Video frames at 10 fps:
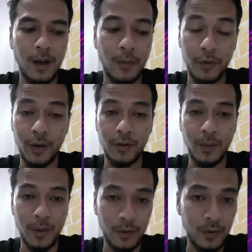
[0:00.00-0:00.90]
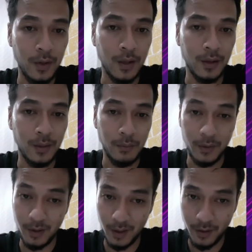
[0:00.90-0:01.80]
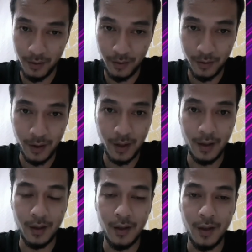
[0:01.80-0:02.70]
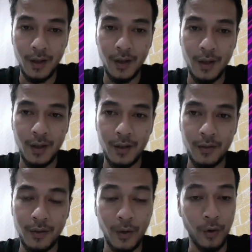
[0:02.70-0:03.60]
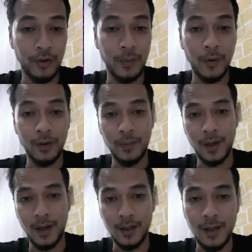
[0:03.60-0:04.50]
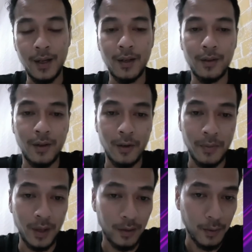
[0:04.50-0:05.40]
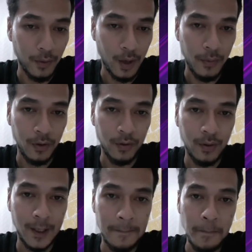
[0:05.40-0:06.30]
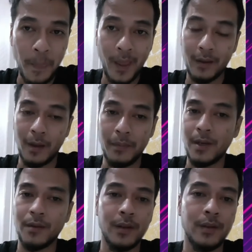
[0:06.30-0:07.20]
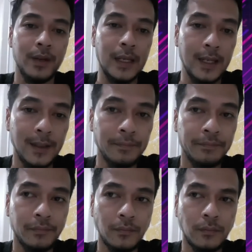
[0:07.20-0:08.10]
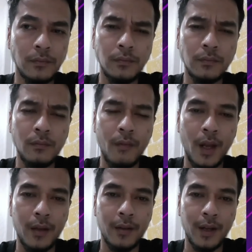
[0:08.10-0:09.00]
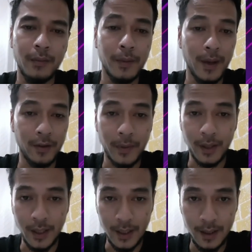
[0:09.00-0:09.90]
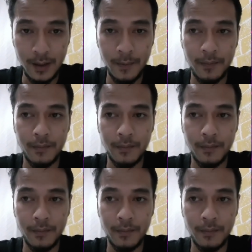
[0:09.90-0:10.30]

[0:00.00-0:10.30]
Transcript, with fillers: Kalau misalnya saya mau juga misalnya syuting syuting gosip-gosip yang ada gitu kalau misalnya saya mau ngambil keuntungan. Tapi di sini saya nggak. Saya lebih baik seperti ini